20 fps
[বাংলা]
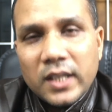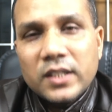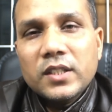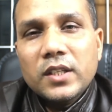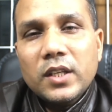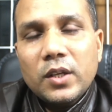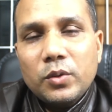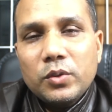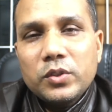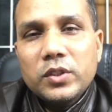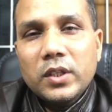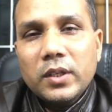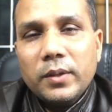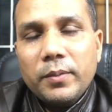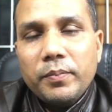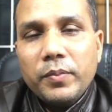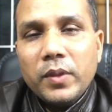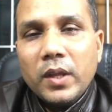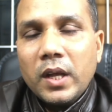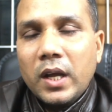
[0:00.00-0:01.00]
আজকে হচ্ছে
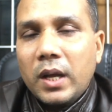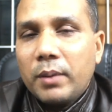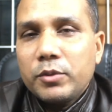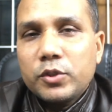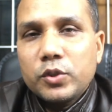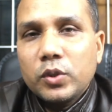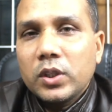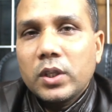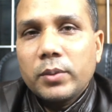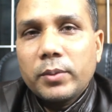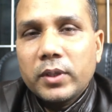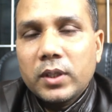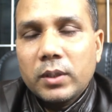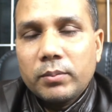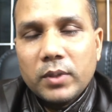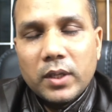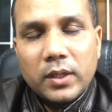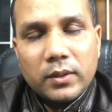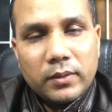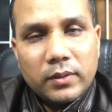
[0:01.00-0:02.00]
আমি চলতে
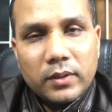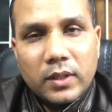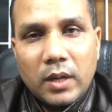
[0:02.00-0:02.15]
পারতাম না